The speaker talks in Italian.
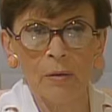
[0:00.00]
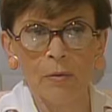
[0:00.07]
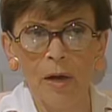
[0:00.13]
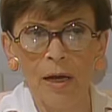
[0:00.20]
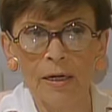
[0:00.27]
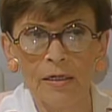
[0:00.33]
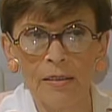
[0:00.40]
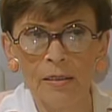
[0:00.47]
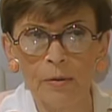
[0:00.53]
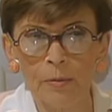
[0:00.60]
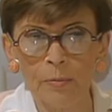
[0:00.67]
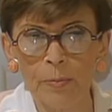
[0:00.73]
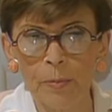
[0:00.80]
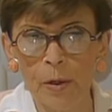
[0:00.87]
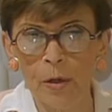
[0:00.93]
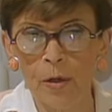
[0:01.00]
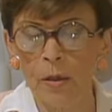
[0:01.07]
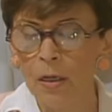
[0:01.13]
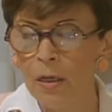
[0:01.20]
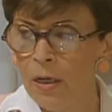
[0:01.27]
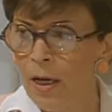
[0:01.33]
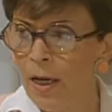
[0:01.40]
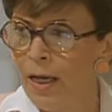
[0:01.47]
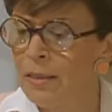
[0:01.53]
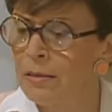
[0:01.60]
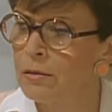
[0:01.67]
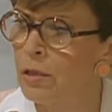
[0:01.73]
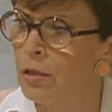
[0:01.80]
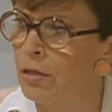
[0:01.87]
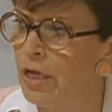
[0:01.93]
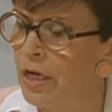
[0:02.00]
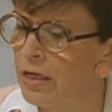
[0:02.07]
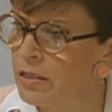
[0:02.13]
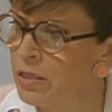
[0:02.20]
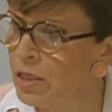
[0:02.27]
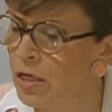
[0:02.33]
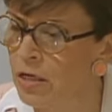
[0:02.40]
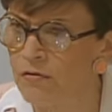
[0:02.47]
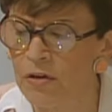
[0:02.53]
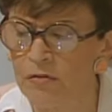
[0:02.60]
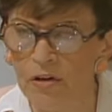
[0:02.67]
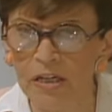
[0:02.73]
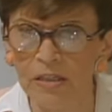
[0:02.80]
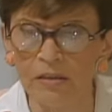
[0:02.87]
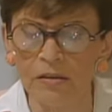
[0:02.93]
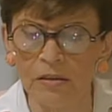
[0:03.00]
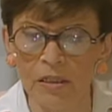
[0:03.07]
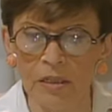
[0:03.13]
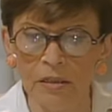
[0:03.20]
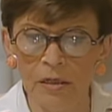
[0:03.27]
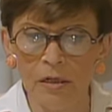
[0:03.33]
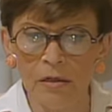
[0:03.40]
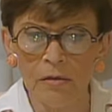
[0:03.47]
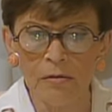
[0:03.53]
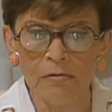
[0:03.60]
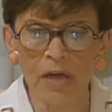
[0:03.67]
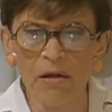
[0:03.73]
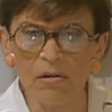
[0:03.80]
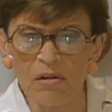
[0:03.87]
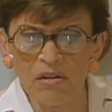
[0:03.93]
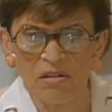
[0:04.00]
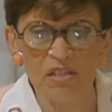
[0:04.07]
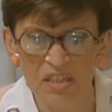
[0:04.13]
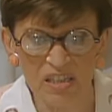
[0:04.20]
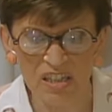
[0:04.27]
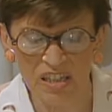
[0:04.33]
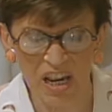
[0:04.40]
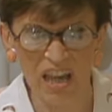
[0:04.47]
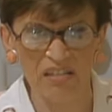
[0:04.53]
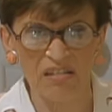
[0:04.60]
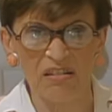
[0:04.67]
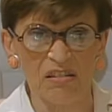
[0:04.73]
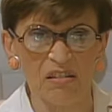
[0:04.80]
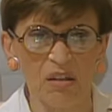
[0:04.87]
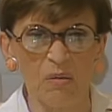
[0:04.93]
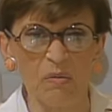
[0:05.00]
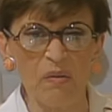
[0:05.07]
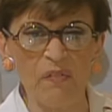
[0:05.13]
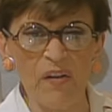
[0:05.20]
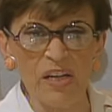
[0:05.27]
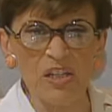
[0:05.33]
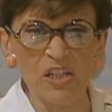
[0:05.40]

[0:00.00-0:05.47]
guarda un po', altro che essere vivente. Sei un insetto, mi fai